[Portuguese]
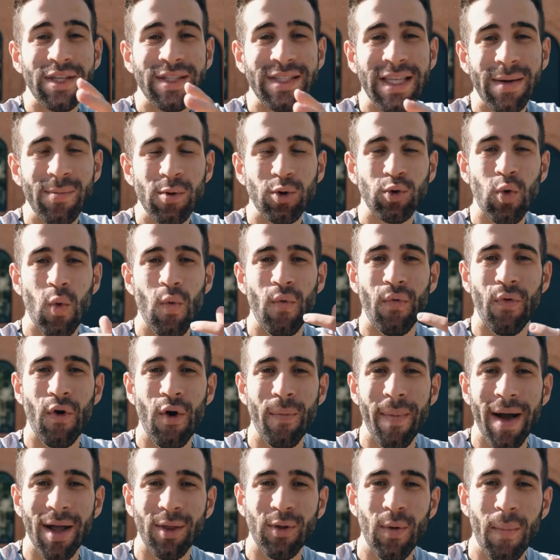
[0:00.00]
estamos com um
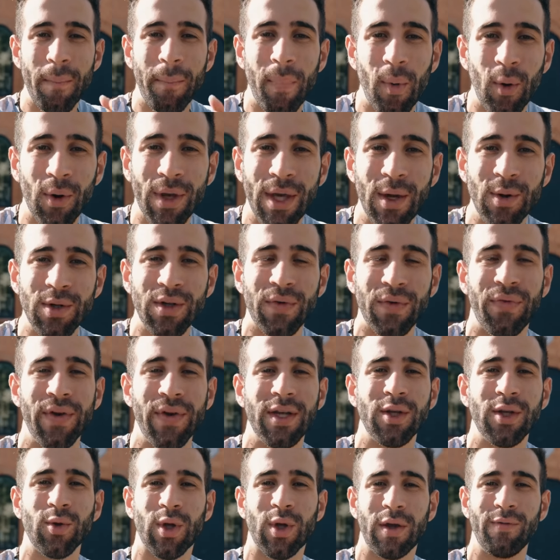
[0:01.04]
formato um pouquinho
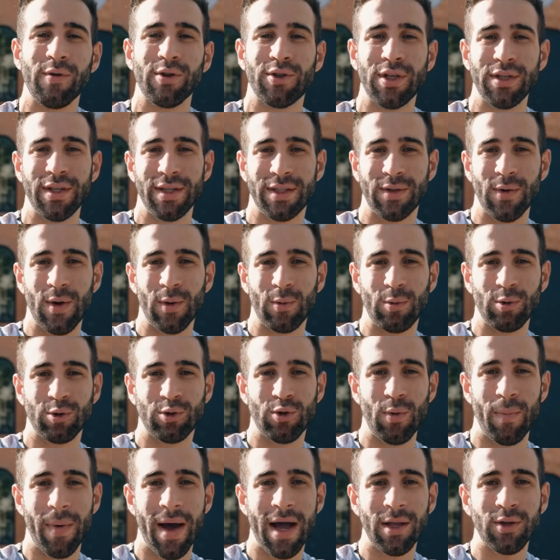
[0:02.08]
diferente do que vocês estão
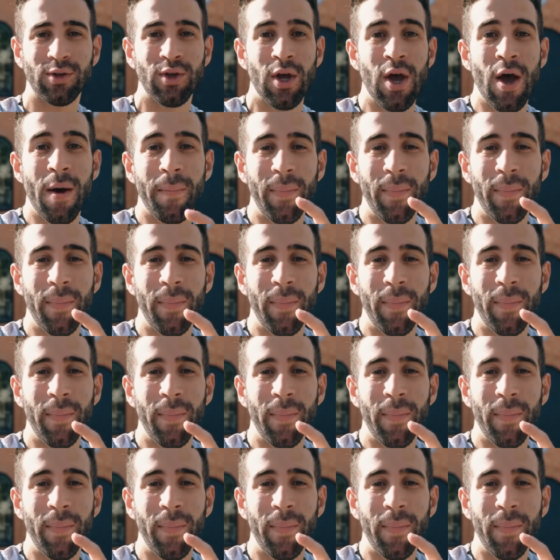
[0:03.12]
acostumados